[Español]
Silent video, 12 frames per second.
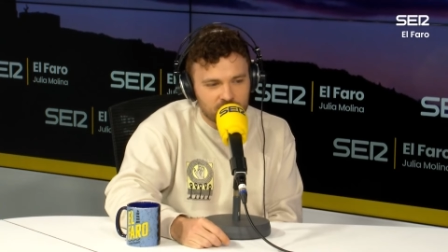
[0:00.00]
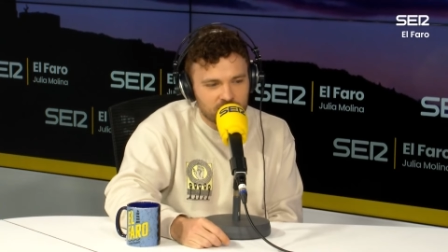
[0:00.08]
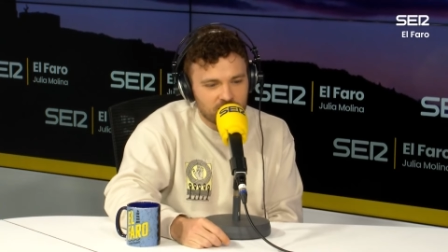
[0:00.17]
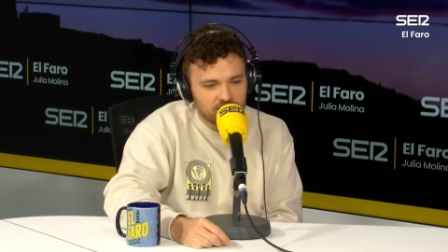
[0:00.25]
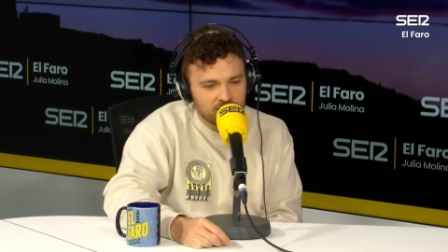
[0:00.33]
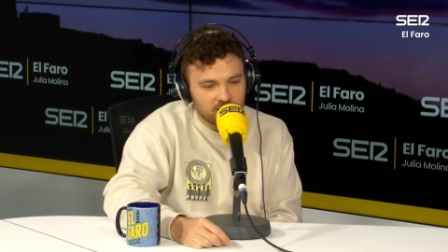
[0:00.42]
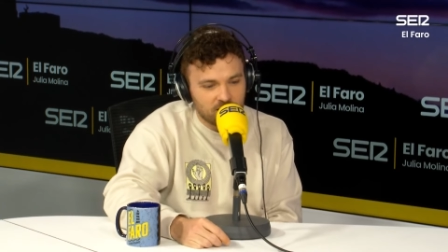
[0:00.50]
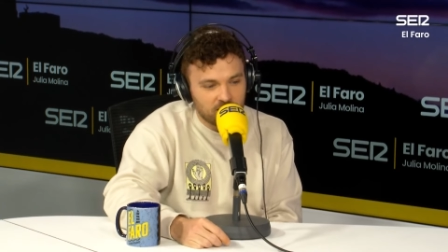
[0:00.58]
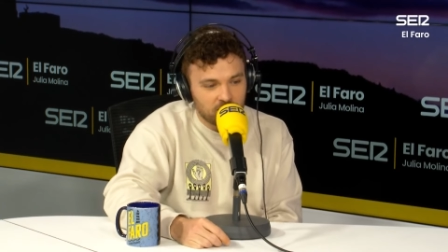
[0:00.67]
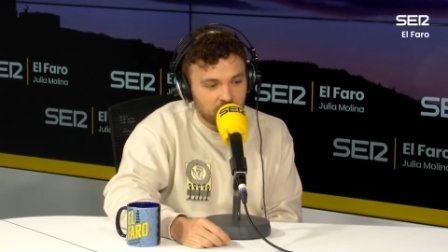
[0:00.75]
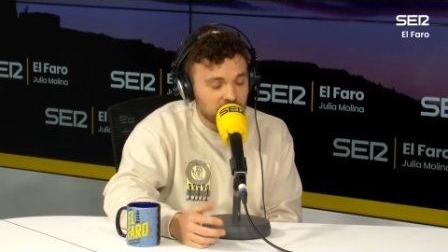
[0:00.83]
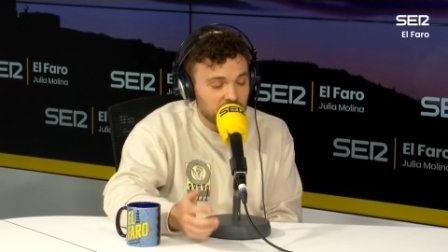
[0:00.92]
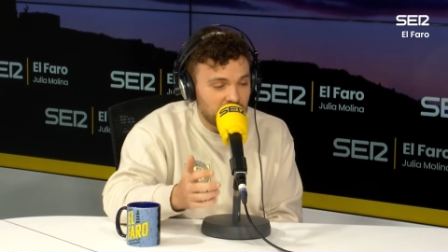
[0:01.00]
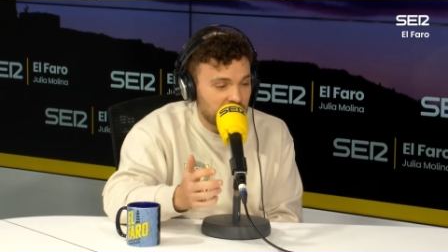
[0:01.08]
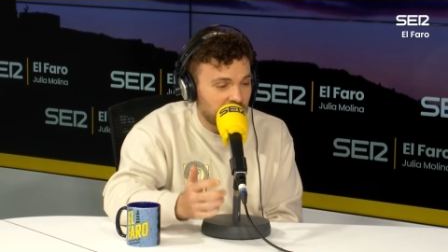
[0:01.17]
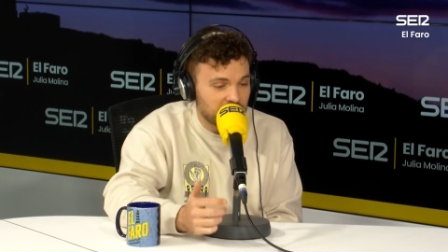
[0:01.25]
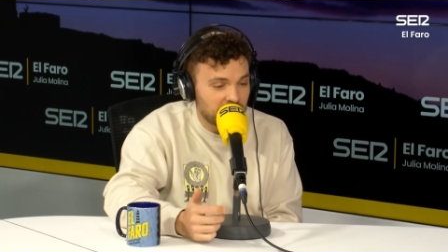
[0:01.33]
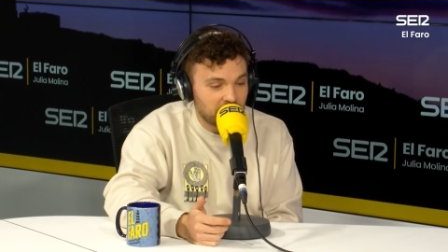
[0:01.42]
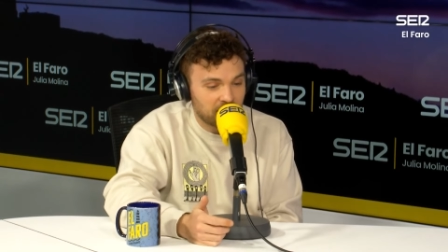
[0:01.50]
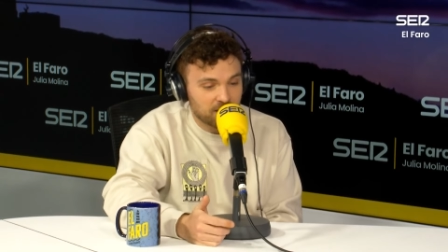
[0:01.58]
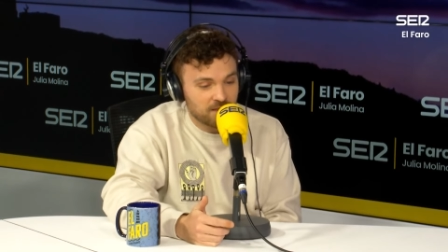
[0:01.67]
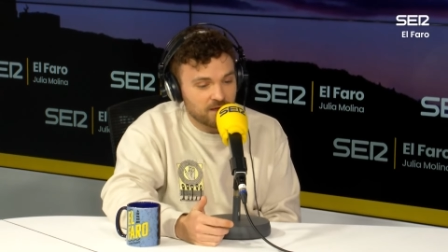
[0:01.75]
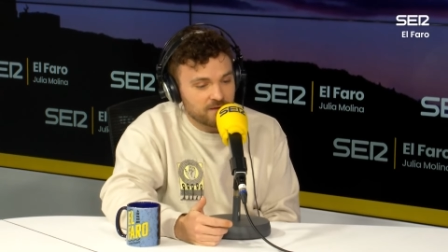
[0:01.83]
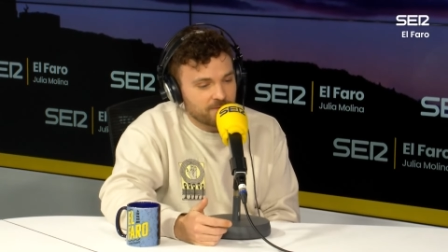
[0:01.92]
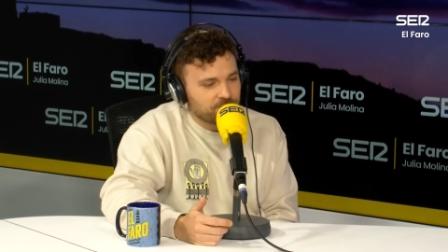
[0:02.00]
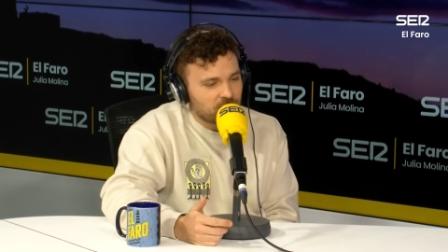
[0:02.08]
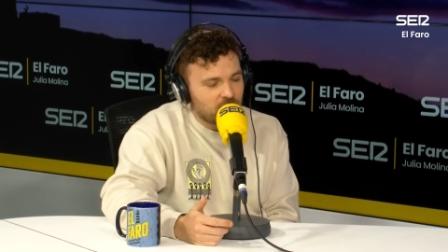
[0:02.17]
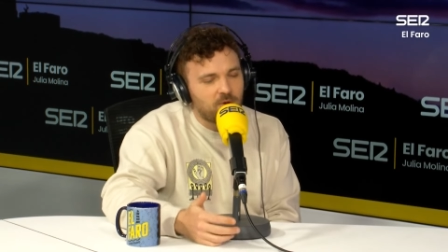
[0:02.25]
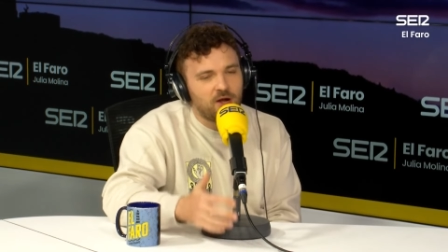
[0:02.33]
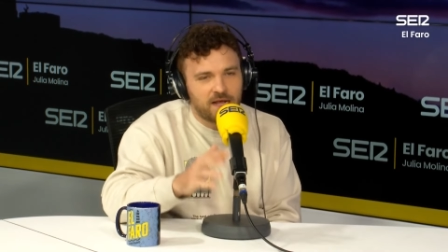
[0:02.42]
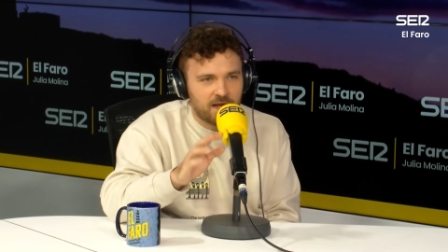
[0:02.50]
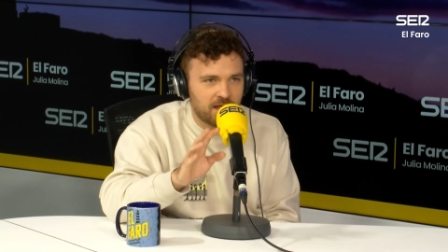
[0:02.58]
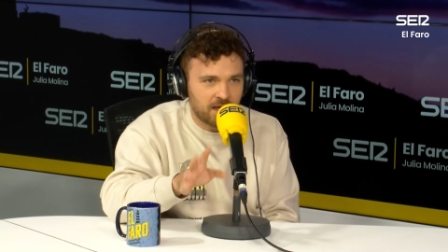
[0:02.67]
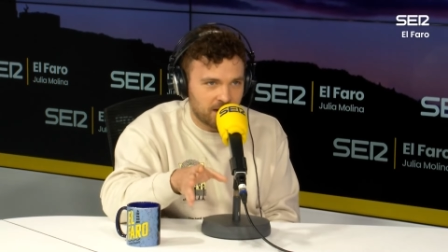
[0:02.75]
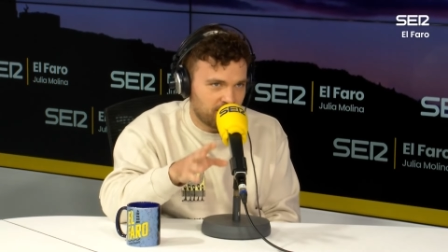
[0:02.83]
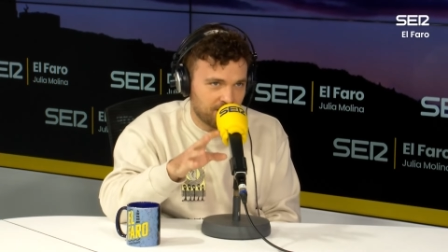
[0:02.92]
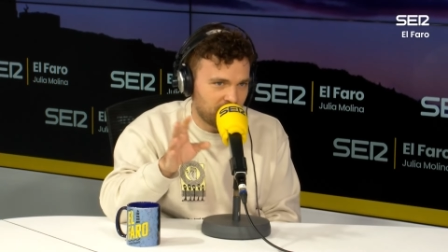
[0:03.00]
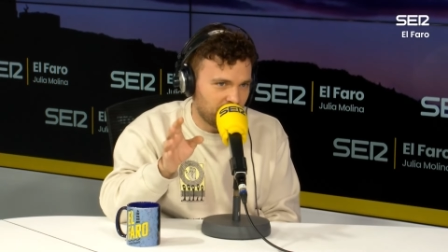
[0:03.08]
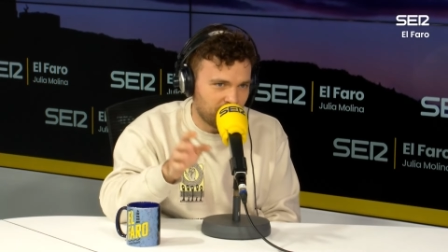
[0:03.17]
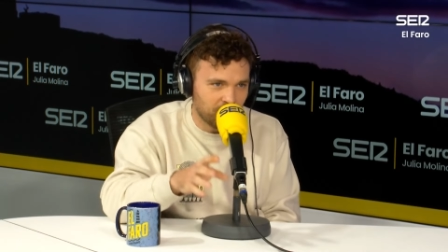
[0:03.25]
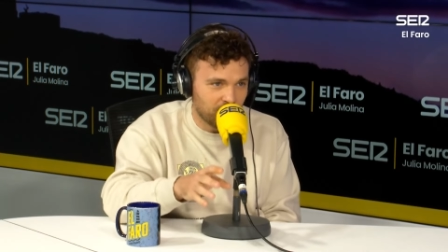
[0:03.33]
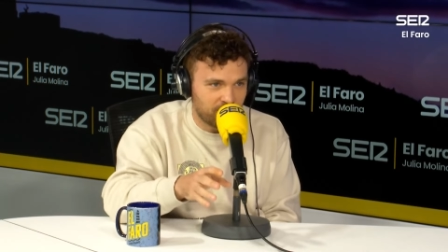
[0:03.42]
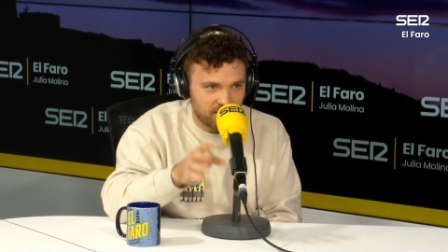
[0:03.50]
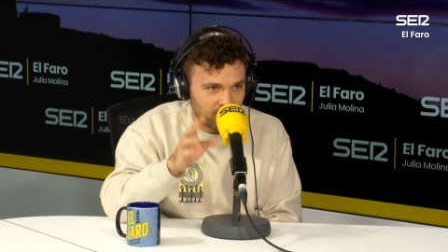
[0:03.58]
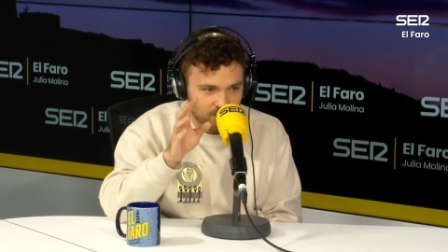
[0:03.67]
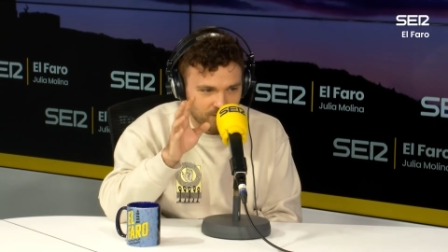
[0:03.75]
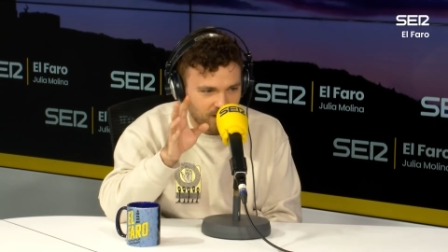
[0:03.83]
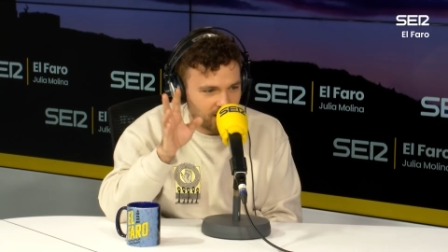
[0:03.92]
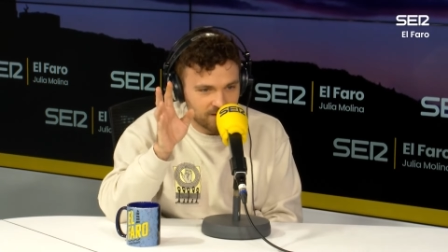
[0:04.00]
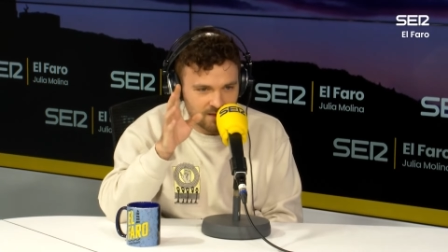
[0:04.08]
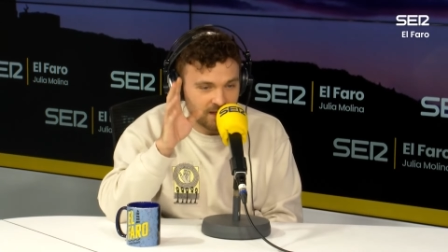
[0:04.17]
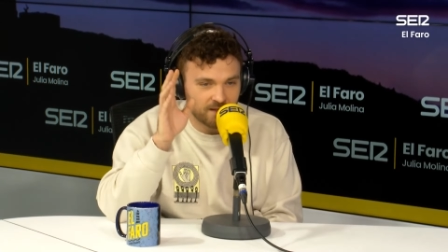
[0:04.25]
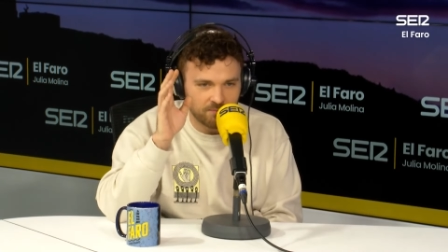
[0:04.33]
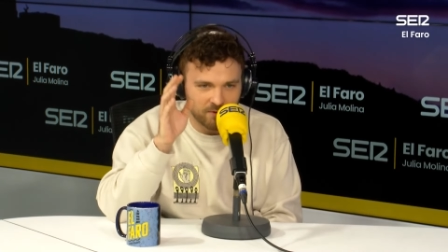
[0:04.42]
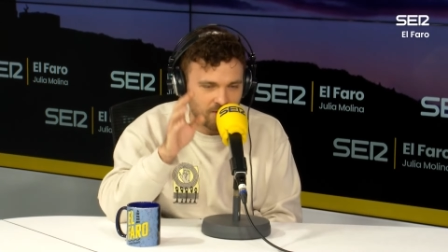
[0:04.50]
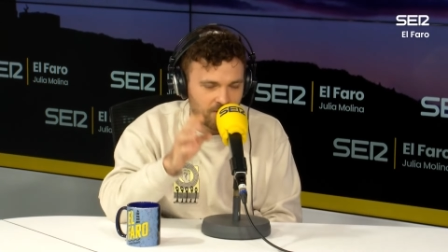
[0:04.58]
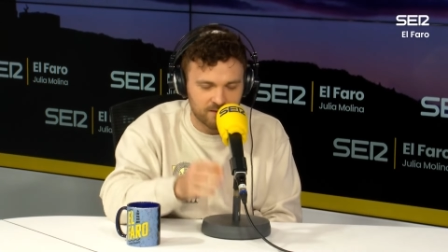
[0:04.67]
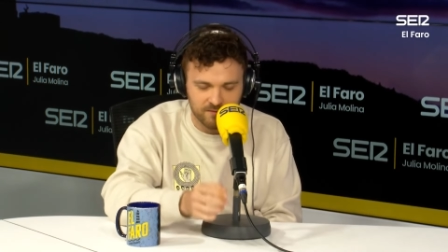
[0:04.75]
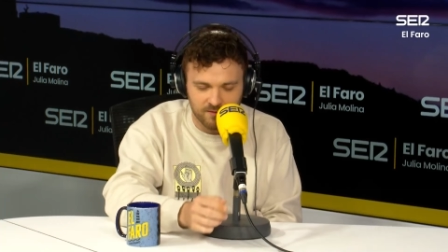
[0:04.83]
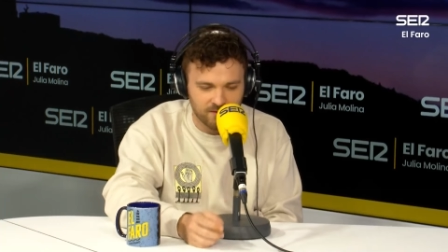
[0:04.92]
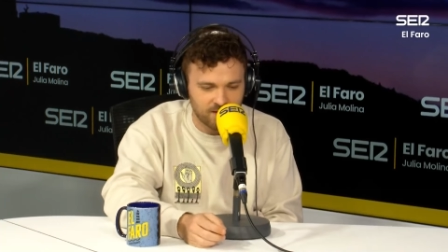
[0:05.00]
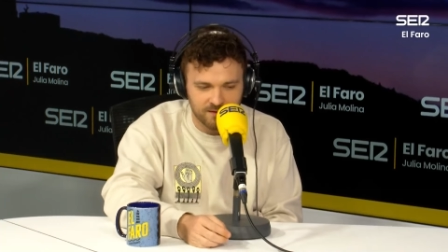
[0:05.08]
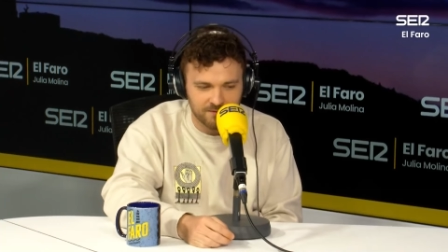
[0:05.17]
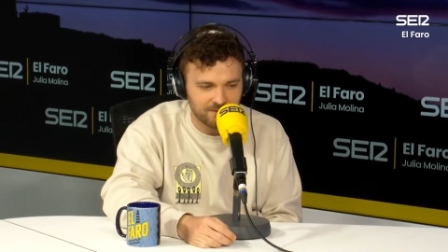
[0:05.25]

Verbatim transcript: cosas y, bueno, y le caí en gracia. Bueno, le caí en gracia, me hice como 5, 6, 7 pruebas, no sé.